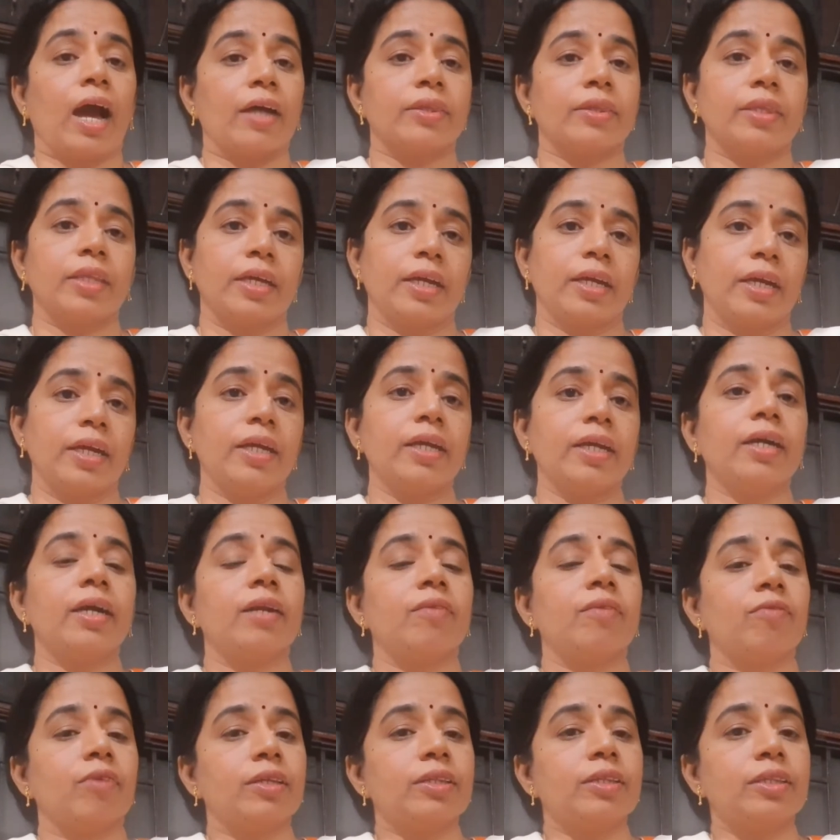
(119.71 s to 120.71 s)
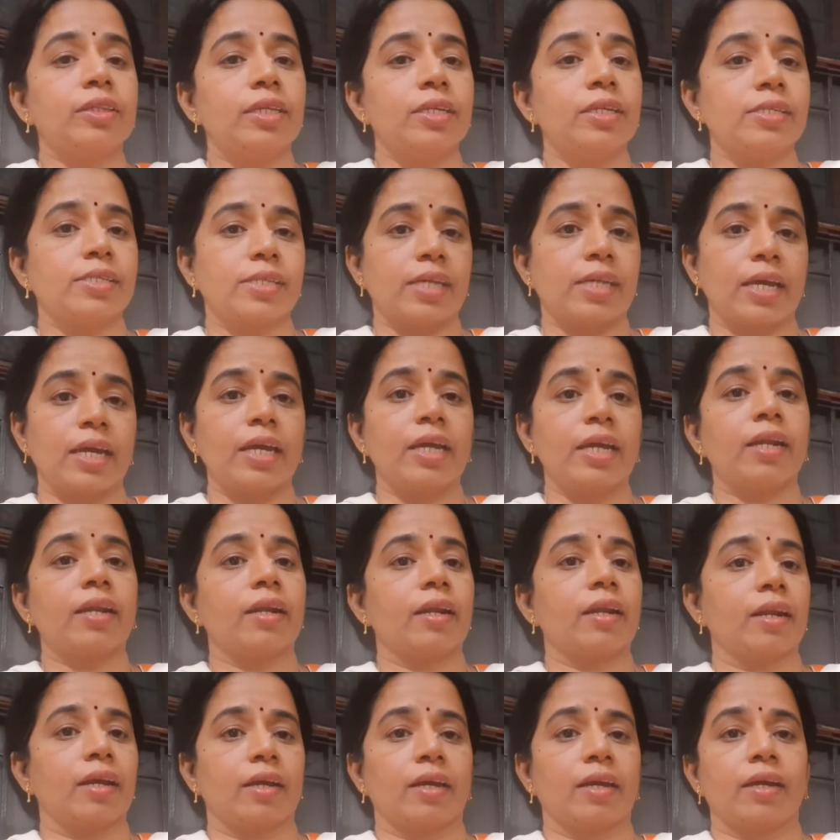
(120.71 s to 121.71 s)
அந்த இடங்கள் வந்து
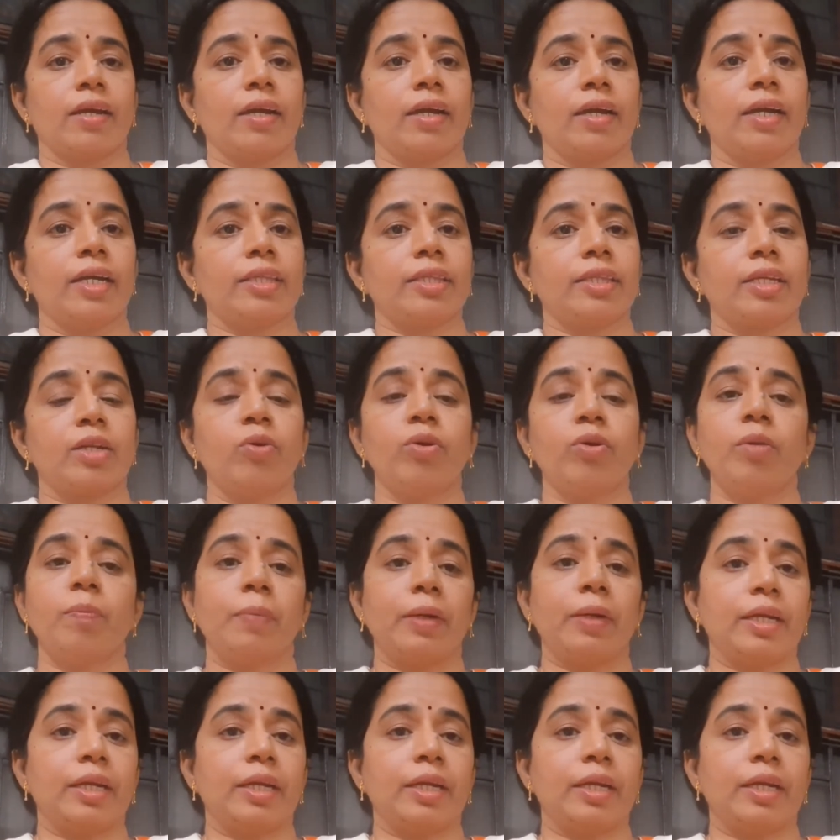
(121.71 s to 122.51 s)
சேர்ற இடத்துல ஒரு